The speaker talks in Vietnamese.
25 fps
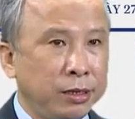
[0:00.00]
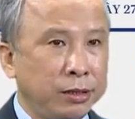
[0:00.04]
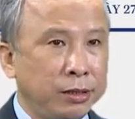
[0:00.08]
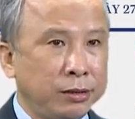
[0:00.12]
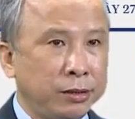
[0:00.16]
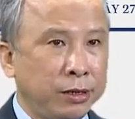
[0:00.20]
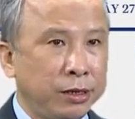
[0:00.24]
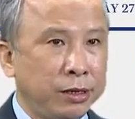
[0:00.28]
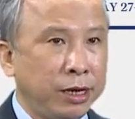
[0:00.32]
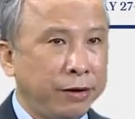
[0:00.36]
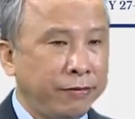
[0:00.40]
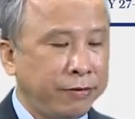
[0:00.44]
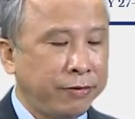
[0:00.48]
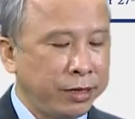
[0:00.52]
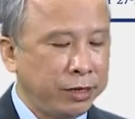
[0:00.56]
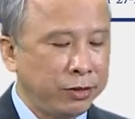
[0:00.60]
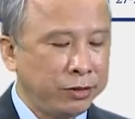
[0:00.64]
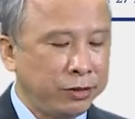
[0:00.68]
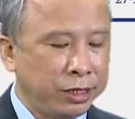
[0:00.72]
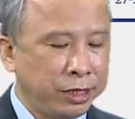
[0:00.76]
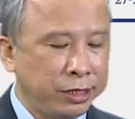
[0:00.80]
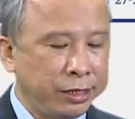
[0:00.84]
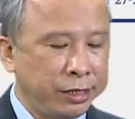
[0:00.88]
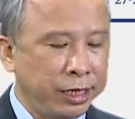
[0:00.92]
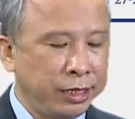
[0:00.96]
Tôi là Phó Giáo
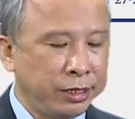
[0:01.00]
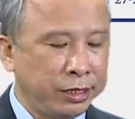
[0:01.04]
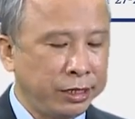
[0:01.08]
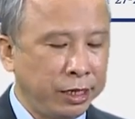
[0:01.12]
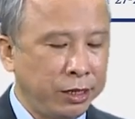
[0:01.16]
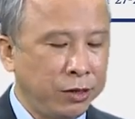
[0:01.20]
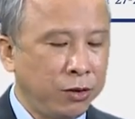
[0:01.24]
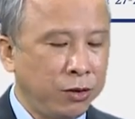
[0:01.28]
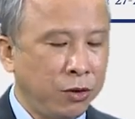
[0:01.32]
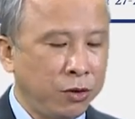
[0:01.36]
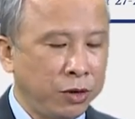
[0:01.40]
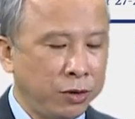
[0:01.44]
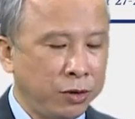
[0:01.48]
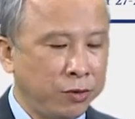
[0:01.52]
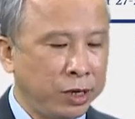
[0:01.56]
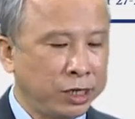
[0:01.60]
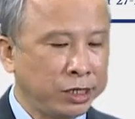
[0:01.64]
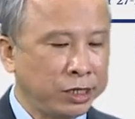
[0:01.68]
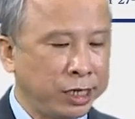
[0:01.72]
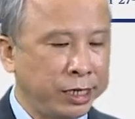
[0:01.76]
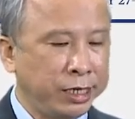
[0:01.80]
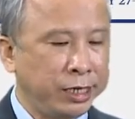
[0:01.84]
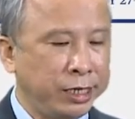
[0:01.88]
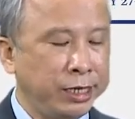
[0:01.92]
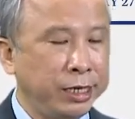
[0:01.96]
sư Tiến sĩ Hồ Huỳnh Quang
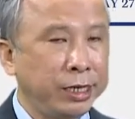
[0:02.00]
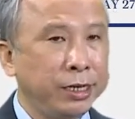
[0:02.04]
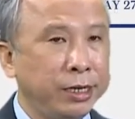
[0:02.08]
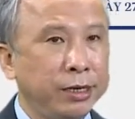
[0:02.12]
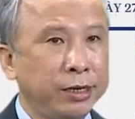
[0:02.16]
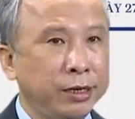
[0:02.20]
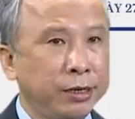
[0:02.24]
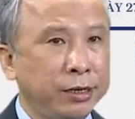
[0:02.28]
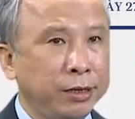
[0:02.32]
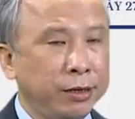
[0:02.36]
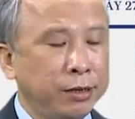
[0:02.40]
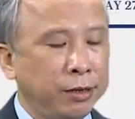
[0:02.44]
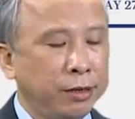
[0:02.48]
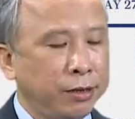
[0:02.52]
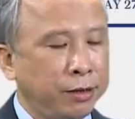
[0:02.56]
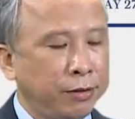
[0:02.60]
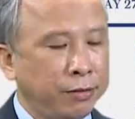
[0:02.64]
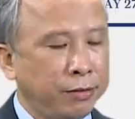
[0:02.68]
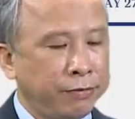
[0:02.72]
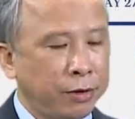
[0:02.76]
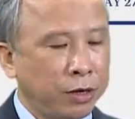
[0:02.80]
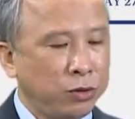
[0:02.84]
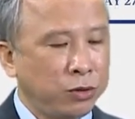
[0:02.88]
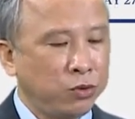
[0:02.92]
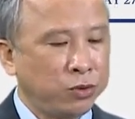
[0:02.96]
Trí,
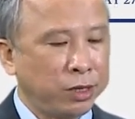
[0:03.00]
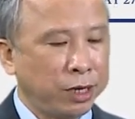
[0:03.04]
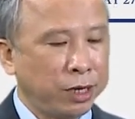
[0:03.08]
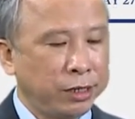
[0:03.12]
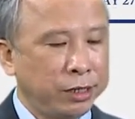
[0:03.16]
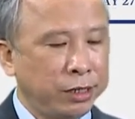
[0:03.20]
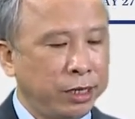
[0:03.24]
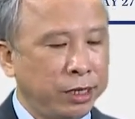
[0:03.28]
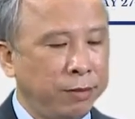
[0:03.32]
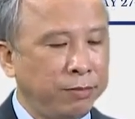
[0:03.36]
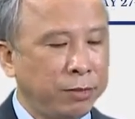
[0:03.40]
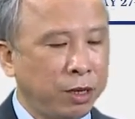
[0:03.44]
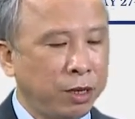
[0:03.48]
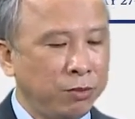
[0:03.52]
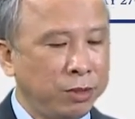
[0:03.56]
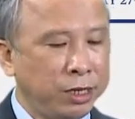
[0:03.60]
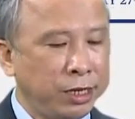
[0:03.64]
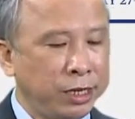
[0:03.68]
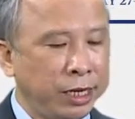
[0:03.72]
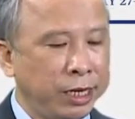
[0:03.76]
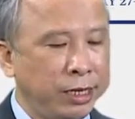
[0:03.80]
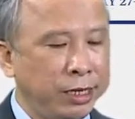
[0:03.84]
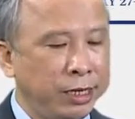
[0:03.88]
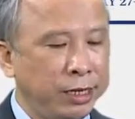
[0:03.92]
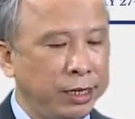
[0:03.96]
Phó Chủ tịch kiêm Tổng thư
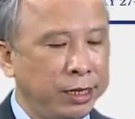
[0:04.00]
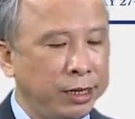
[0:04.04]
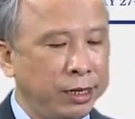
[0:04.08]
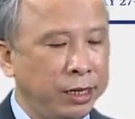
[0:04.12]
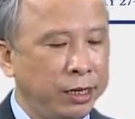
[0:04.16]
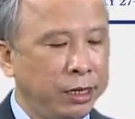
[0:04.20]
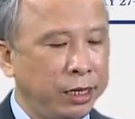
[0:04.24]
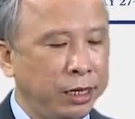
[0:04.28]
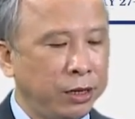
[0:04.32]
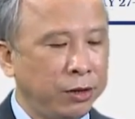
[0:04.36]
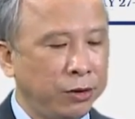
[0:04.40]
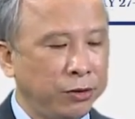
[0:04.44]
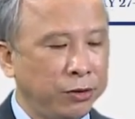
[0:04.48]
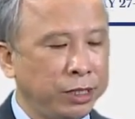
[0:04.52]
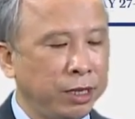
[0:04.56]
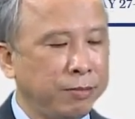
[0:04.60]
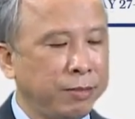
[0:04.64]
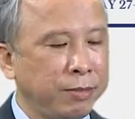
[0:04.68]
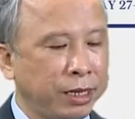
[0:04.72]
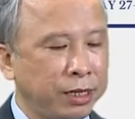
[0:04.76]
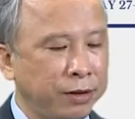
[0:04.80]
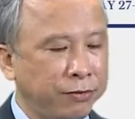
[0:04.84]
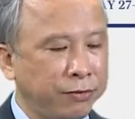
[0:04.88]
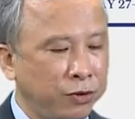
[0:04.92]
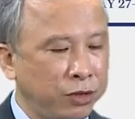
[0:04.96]
ký Liên chi hội tim
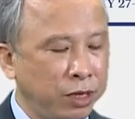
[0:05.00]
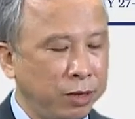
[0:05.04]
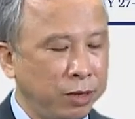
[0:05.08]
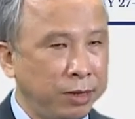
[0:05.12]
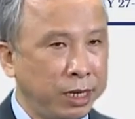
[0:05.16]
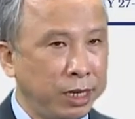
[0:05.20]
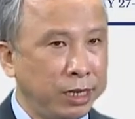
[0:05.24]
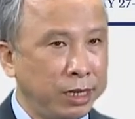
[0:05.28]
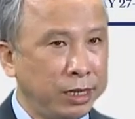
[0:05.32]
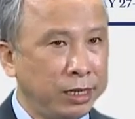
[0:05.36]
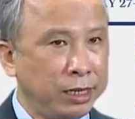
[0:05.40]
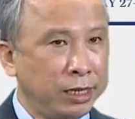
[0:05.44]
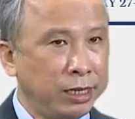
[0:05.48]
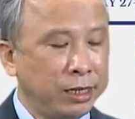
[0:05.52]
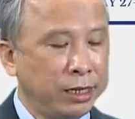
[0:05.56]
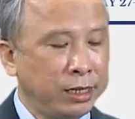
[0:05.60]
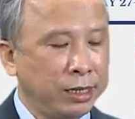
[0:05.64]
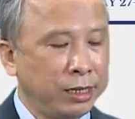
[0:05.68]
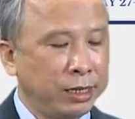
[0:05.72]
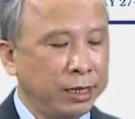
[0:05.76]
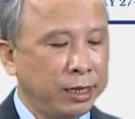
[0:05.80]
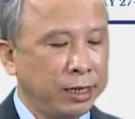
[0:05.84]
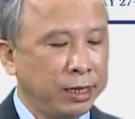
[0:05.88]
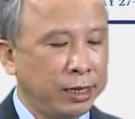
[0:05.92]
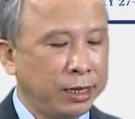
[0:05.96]
mạch Thành phố Hồ Chí Minh,
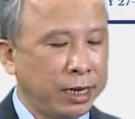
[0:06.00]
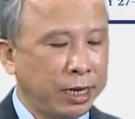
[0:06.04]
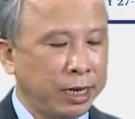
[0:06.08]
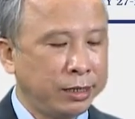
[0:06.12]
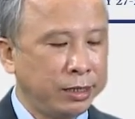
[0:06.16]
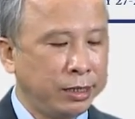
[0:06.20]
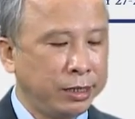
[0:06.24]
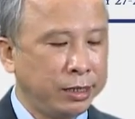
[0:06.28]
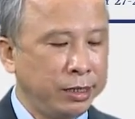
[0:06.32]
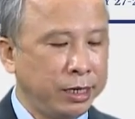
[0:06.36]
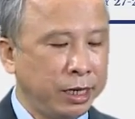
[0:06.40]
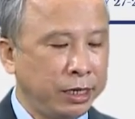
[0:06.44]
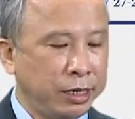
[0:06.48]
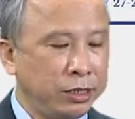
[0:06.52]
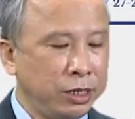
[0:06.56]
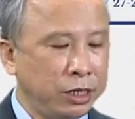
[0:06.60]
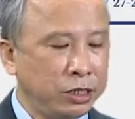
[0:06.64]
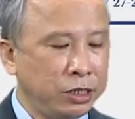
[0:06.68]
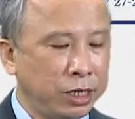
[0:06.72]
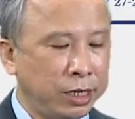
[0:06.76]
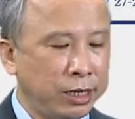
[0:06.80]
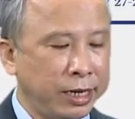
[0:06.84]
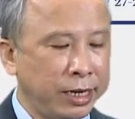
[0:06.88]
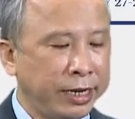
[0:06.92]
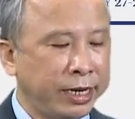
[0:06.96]
là người dẫn chương
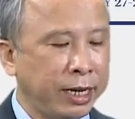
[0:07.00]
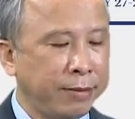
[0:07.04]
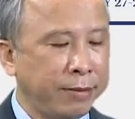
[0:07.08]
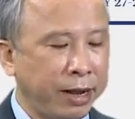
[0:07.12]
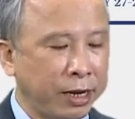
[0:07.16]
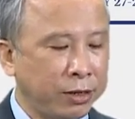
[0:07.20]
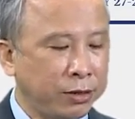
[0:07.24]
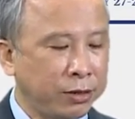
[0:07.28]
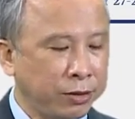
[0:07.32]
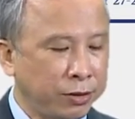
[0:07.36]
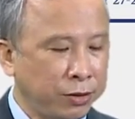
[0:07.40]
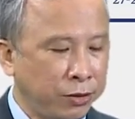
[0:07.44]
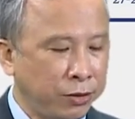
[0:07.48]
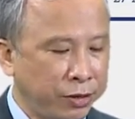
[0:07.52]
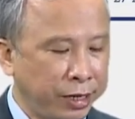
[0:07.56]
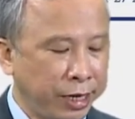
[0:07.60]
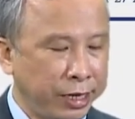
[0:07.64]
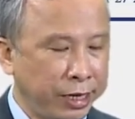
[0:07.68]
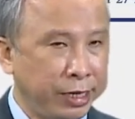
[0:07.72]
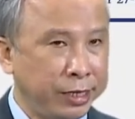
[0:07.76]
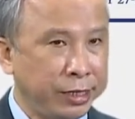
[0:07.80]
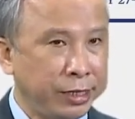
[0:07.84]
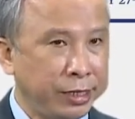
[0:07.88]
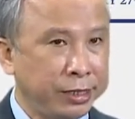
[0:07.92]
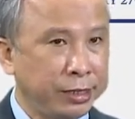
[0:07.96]
trình lễ khai mạc hội
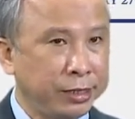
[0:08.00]
nghị.